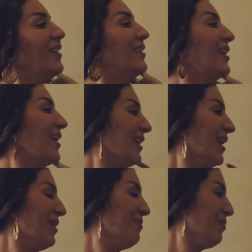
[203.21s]
هحضر
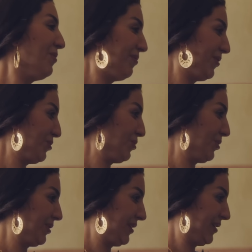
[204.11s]
لك الحمام
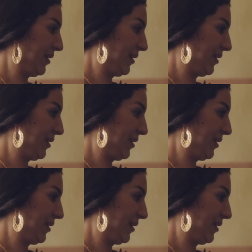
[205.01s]
والفطور